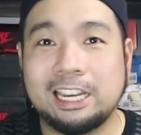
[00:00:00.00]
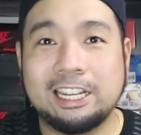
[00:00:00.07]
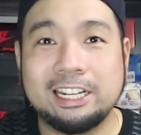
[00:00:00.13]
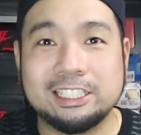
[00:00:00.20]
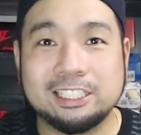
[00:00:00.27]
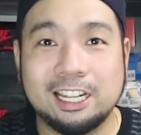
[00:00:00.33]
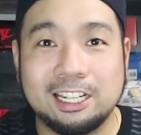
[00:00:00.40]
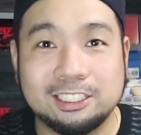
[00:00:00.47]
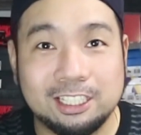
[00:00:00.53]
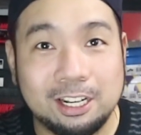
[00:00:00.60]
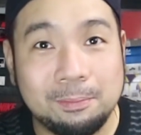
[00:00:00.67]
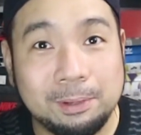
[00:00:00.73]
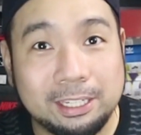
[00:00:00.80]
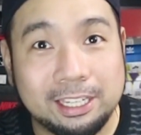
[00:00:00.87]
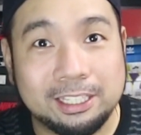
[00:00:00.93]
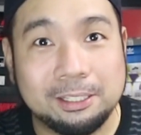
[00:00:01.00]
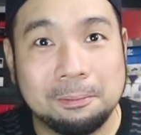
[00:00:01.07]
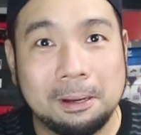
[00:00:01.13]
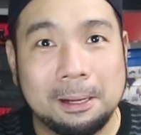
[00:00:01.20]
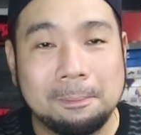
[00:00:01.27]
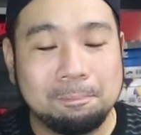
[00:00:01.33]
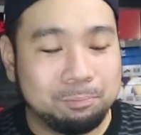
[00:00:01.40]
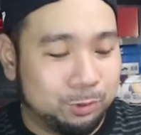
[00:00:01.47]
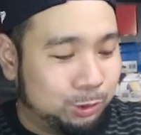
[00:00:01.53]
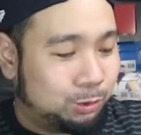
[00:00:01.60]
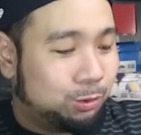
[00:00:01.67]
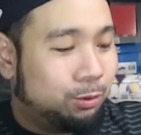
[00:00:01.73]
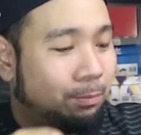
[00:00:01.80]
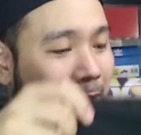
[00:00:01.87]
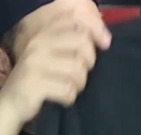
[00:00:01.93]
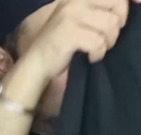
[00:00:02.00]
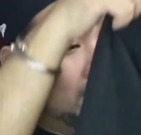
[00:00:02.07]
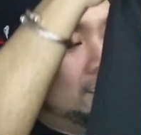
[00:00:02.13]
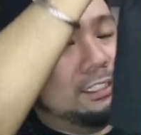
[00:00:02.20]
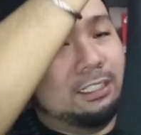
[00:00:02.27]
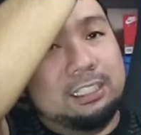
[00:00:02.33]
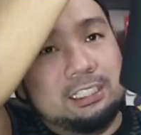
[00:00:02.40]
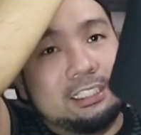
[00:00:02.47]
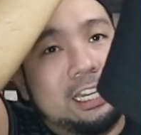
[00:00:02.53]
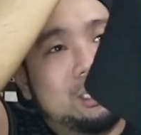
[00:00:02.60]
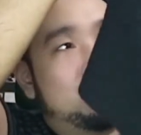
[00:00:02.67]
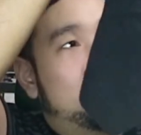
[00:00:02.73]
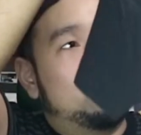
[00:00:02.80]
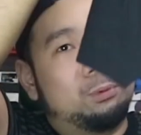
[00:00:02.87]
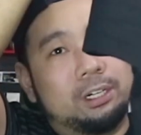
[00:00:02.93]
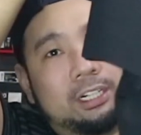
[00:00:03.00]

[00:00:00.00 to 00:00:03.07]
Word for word: sa init, sala sa lamig eh, diba? So, kumbaga, these guys will